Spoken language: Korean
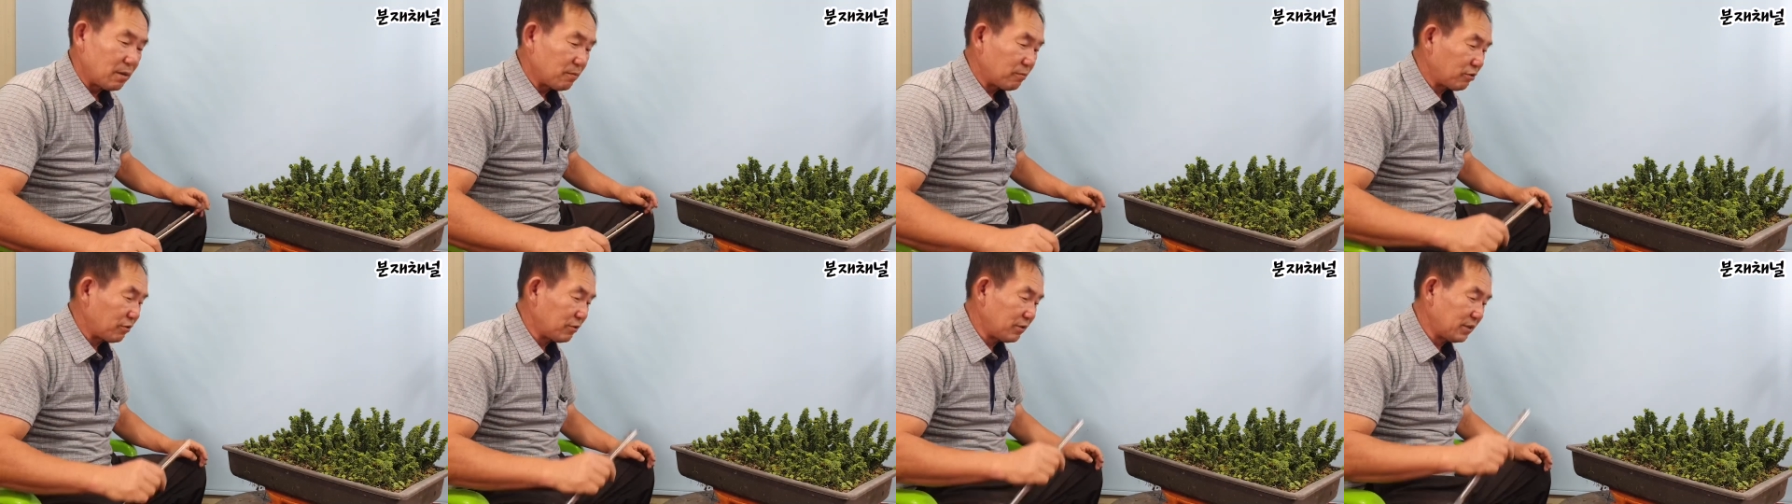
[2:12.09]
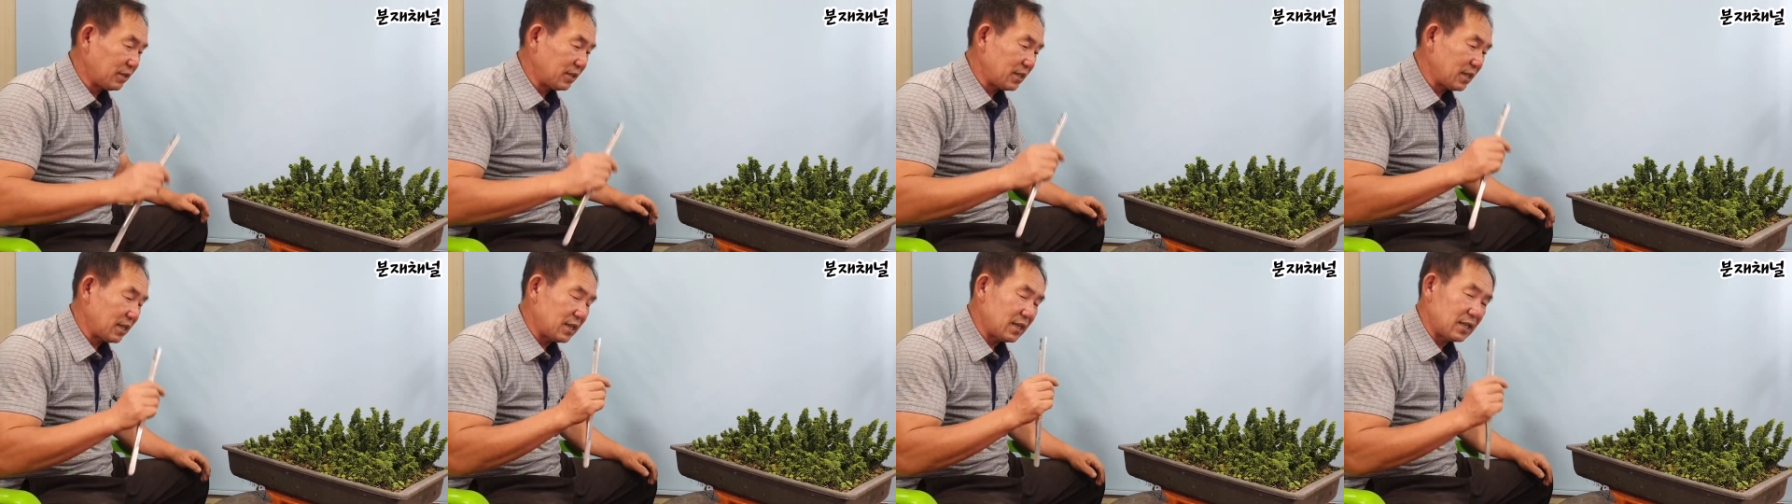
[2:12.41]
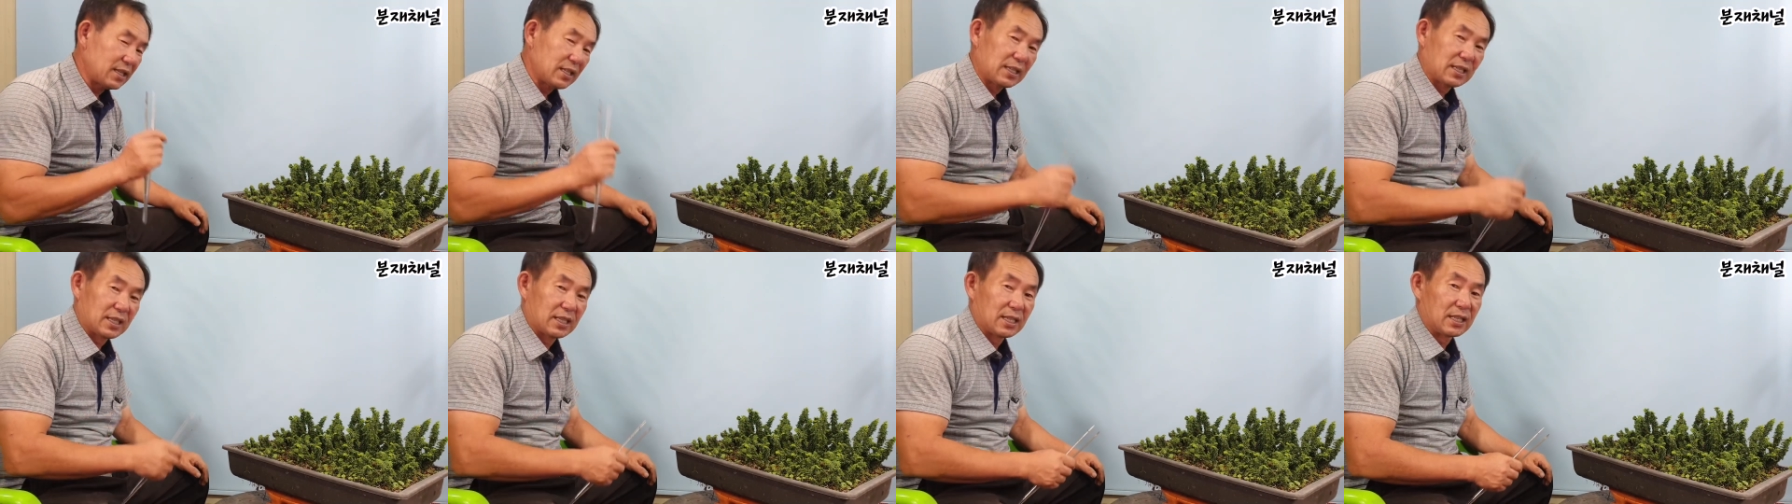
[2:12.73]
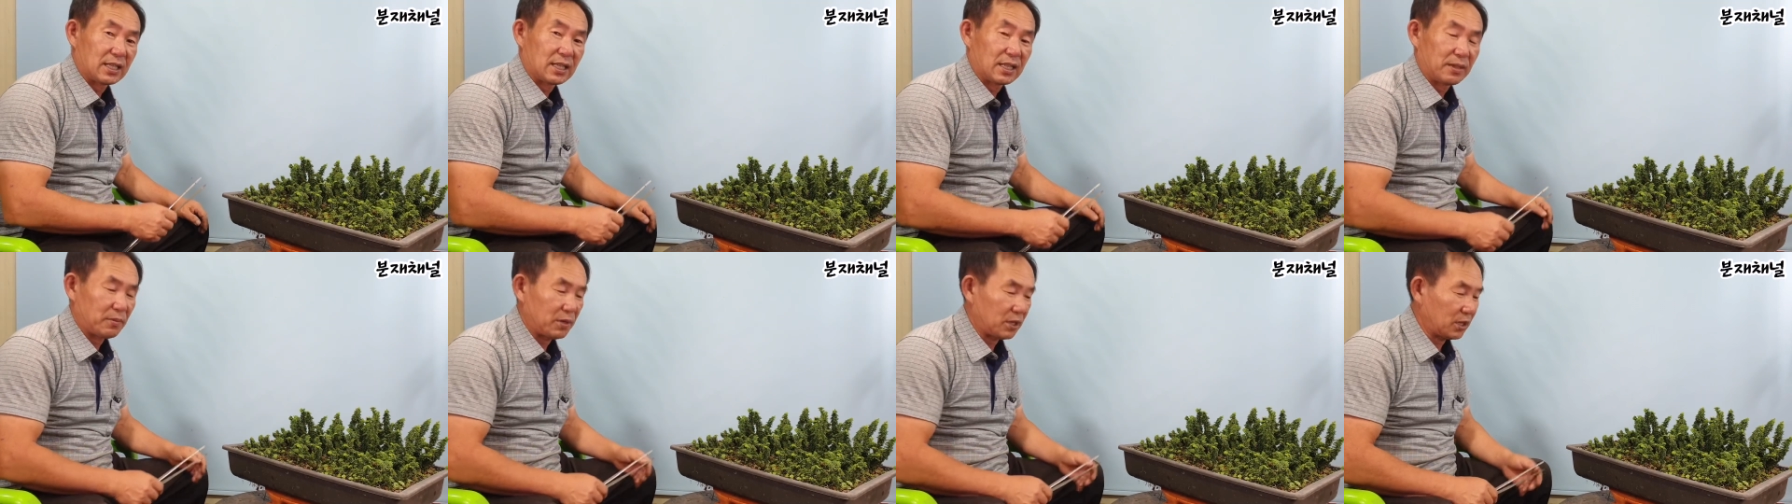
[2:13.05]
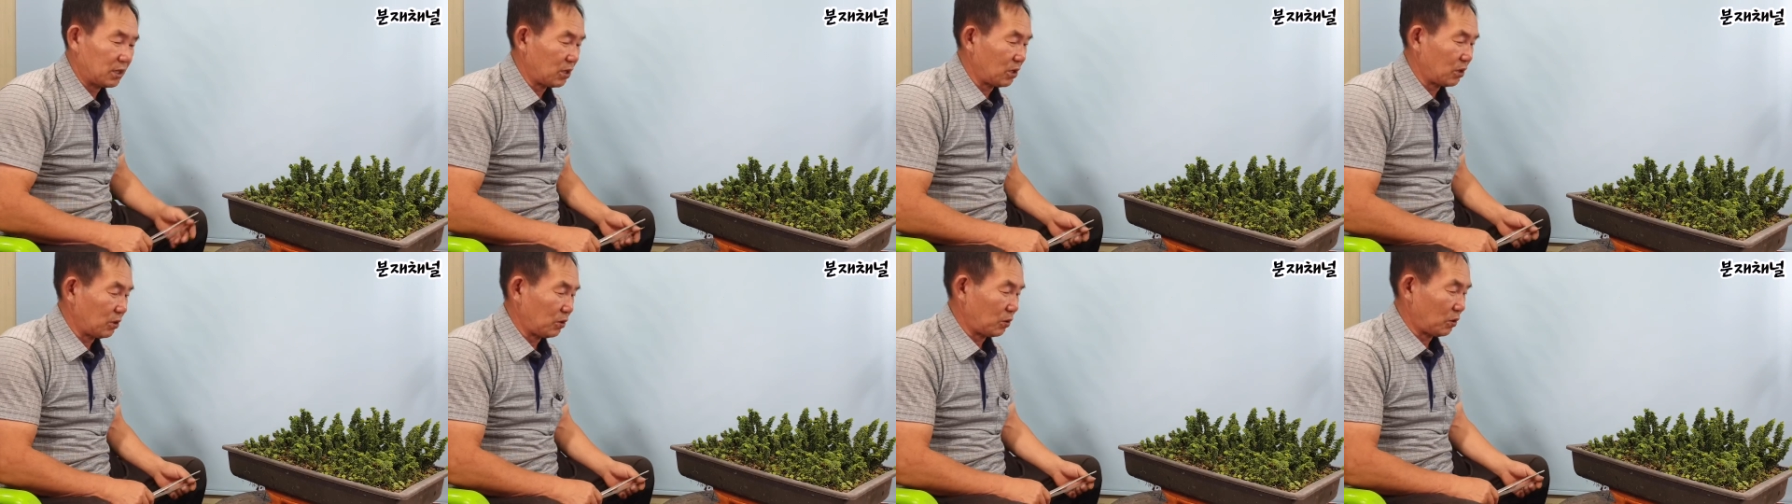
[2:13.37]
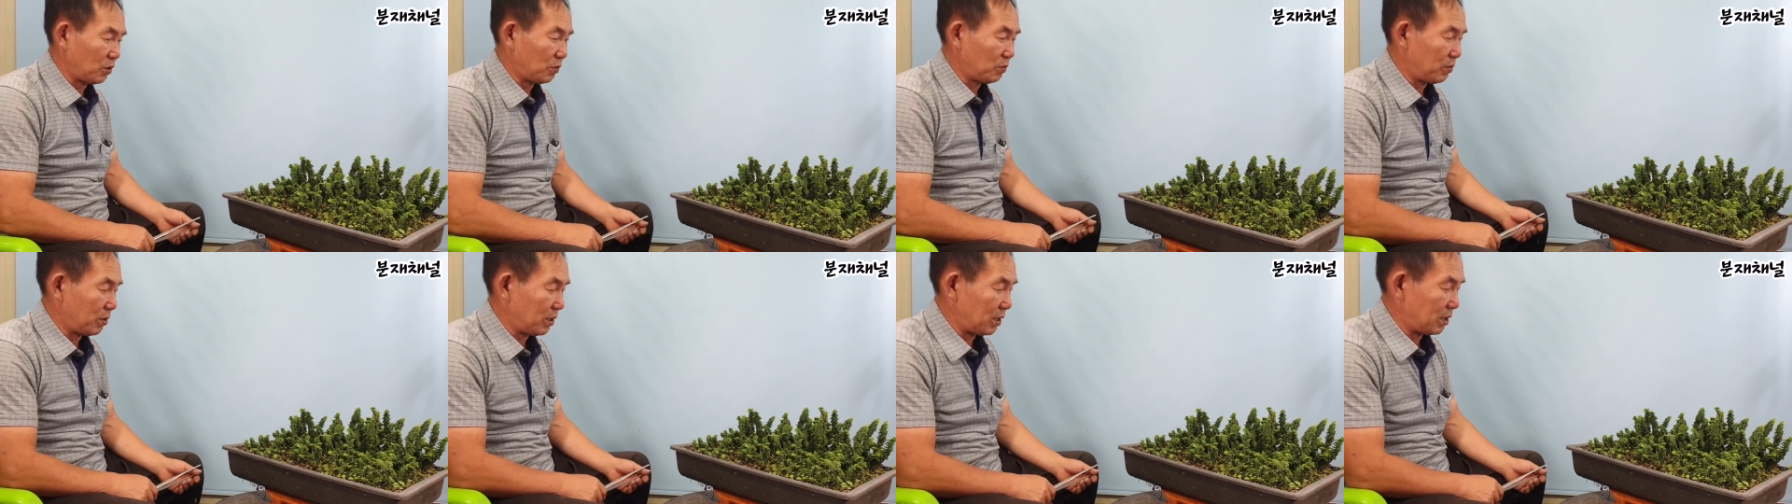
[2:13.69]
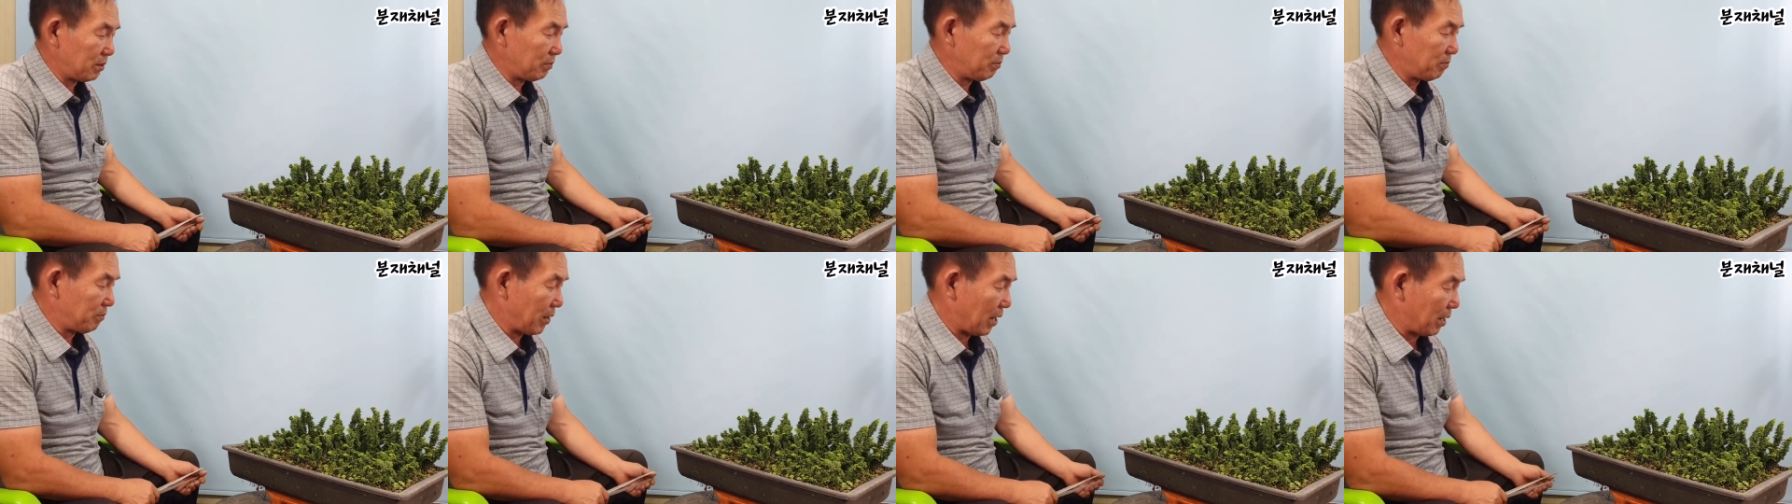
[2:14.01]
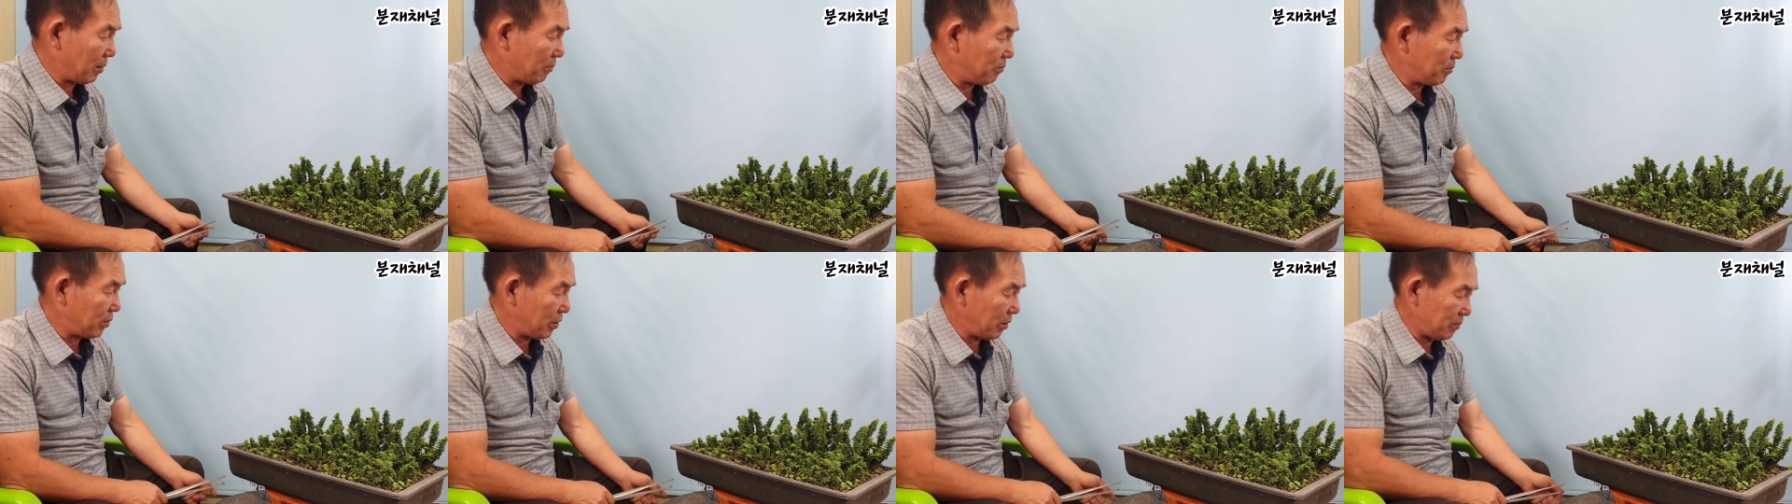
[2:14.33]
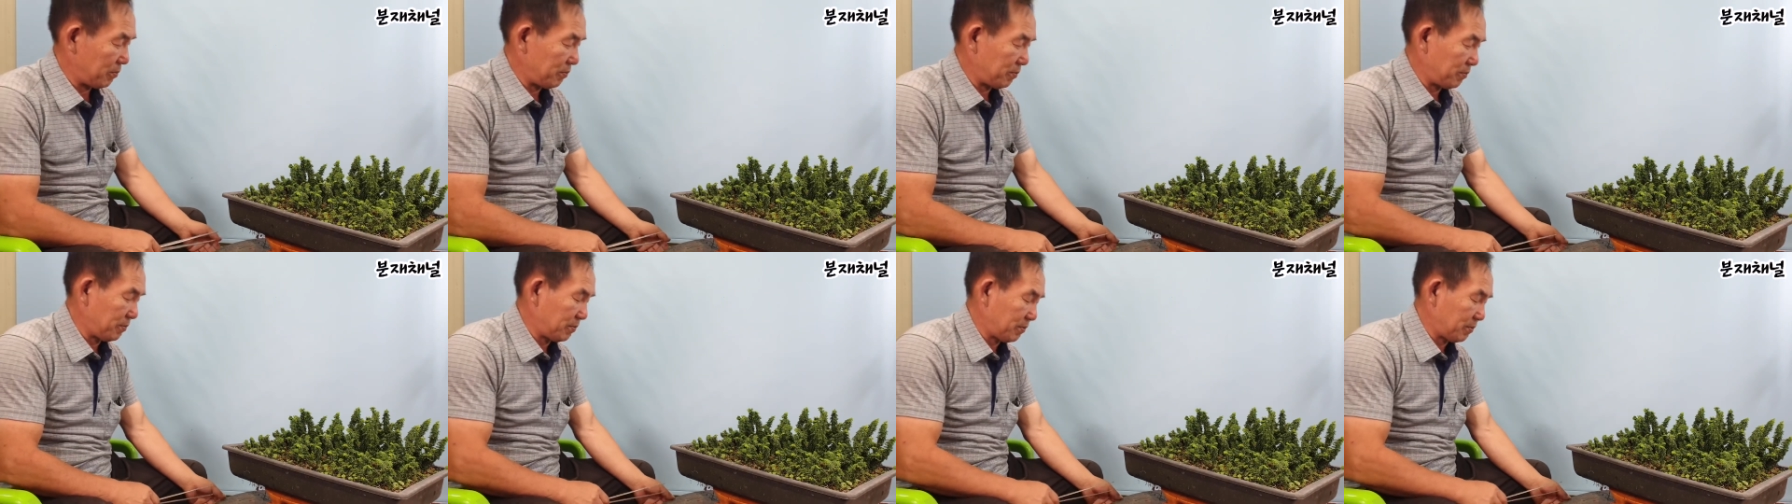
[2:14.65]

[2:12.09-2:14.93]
분재를 즐기면서 돈 버는 방법